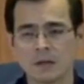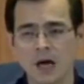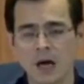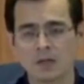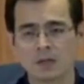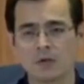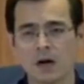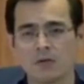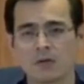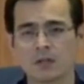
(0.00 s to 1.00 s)

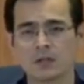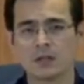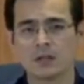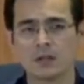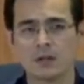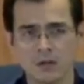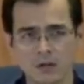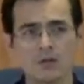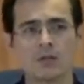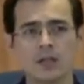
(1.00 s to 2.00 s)
Nakakatuwa ho kasi,
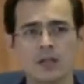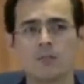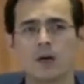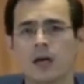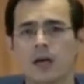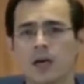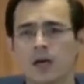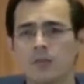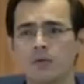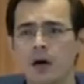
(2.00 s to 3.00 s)
oh, hindi yan
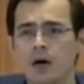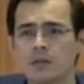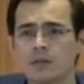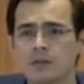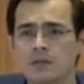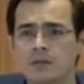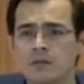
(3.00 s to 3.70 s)
mangyayari bukas.